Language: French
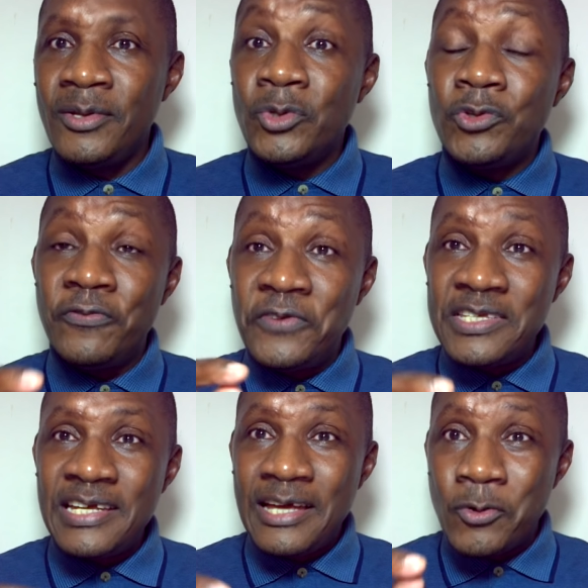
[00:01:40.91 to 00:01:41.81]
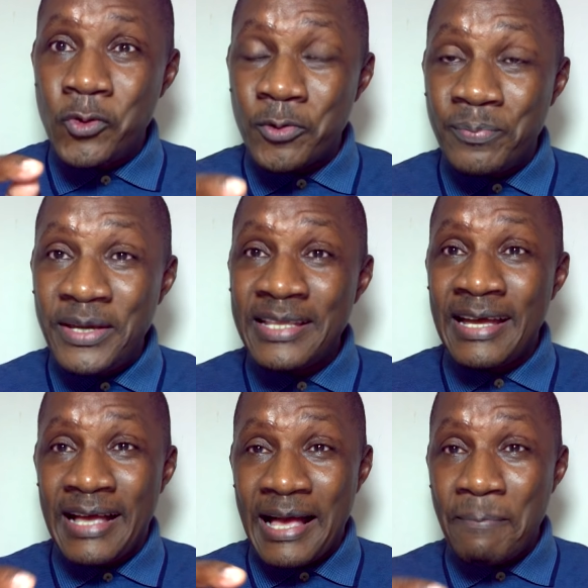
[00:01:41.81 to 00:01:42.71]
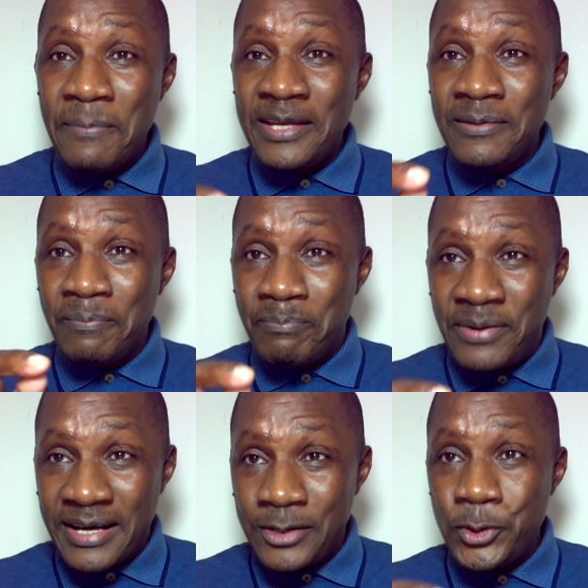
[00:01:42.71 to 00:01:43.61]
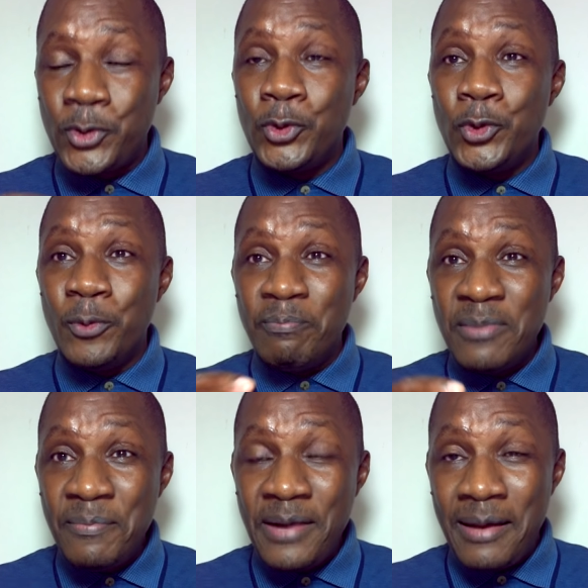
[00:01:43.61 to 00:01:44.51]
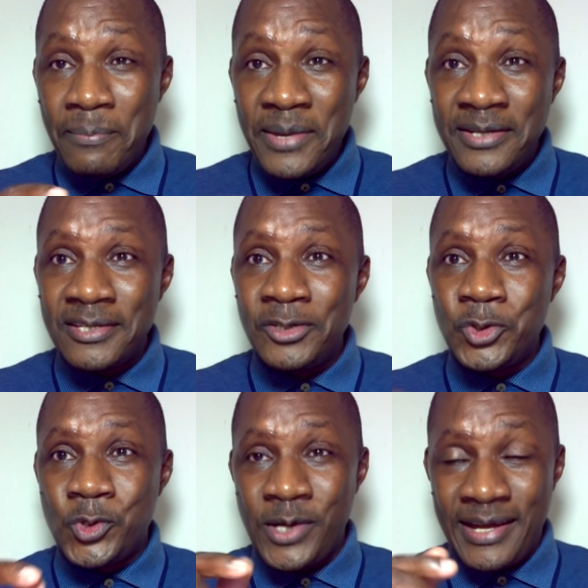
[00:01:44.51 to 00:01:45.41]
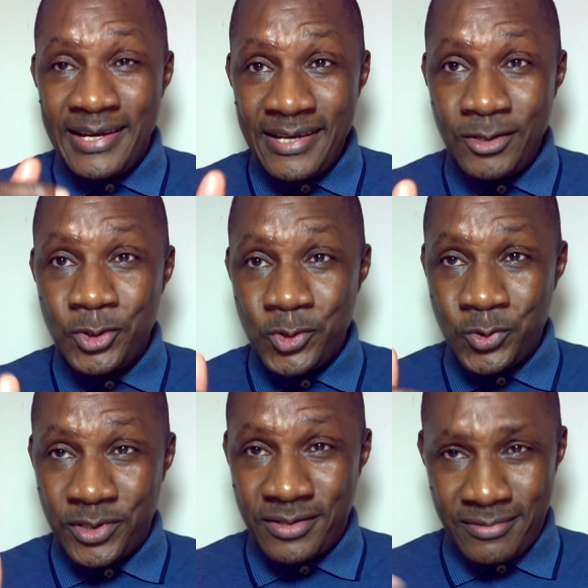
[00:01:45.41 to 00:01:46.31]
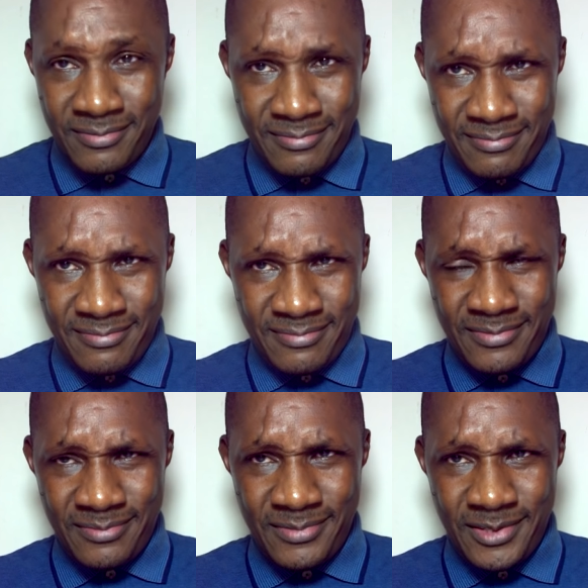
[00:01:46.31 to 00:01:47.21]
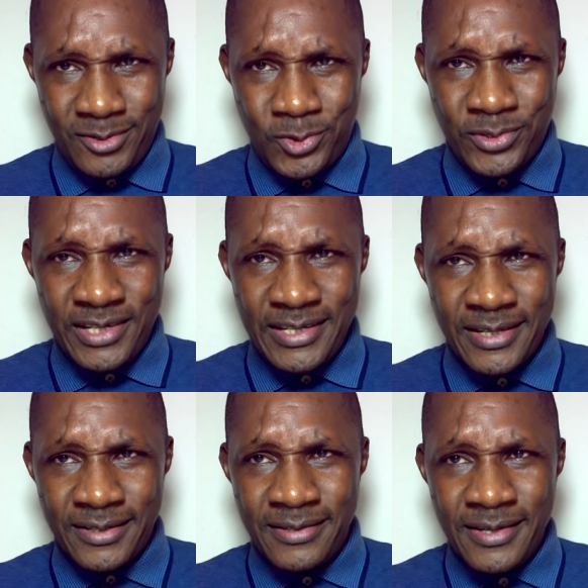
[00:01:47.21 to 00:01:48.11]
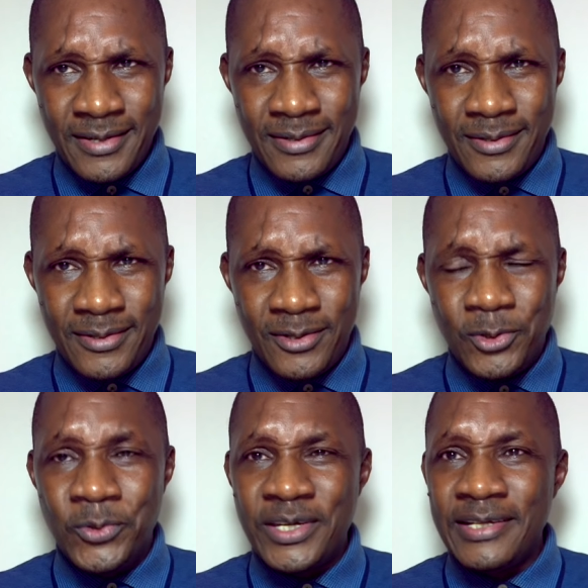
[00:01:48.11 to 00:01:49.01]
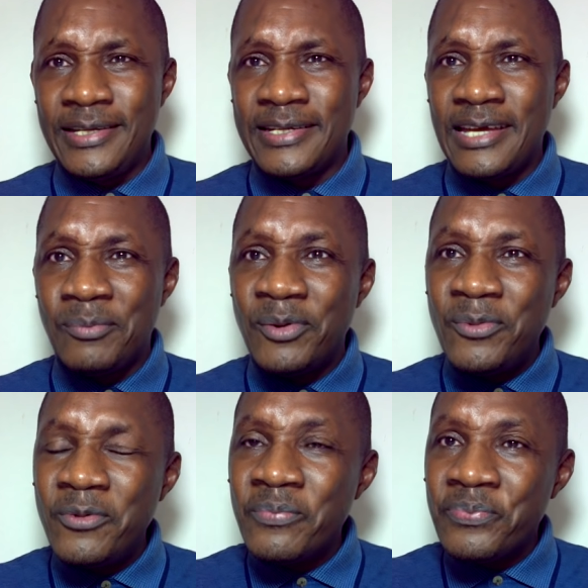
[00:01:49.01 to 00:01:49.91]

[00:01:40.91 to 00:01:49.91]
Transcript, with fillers: tu faisais la courbette à Ahmed Bakayoko, le même Ahmed que tu allé euh, soutenir euh, le week-end dernier à Bobo.